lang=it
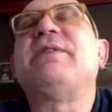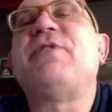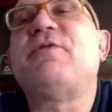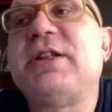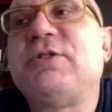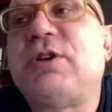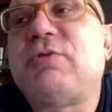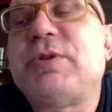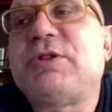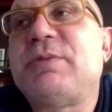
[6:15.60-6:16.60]
prezzi, favorendo
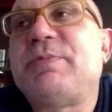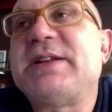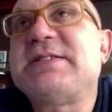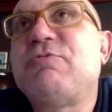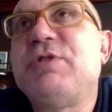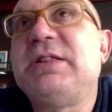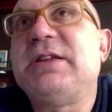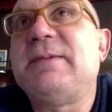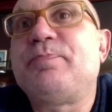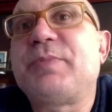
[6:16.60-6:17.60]
l'aumento dei prezzi. E
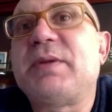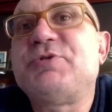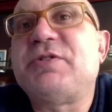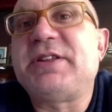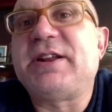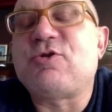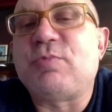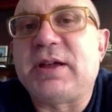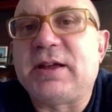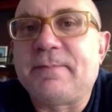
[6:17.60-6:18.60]
quindi bisogna vedere
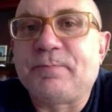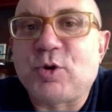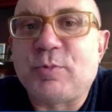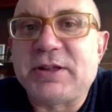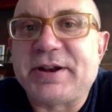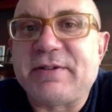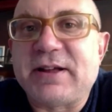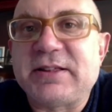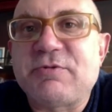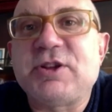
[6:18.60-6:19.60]
come come andrà
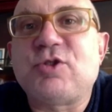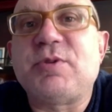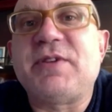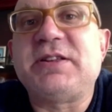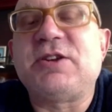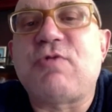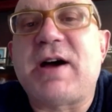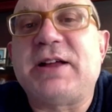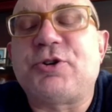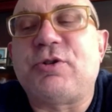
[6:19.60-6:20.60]
avanti. Esatto. Quindi, come vedi il
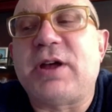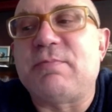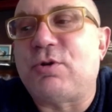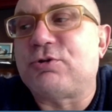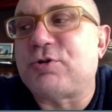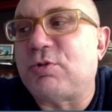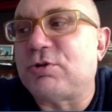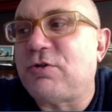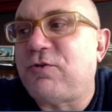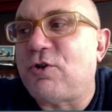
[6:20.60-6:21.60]
quadro è molto
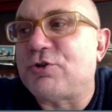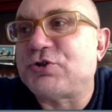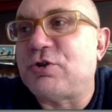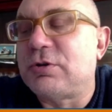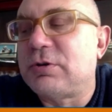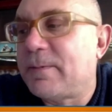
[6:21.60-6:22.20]
Peraltro molto tu